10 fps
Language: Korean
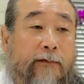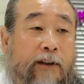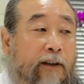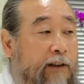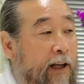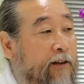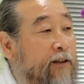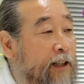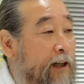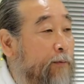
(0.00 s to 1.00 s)
그때 그
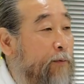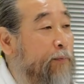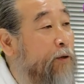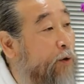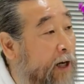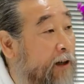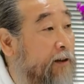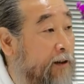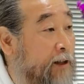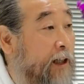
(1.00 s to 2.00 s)
사람을
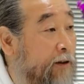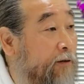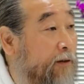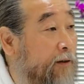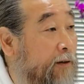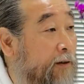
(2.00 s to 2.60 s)
미워하는 것이 아니고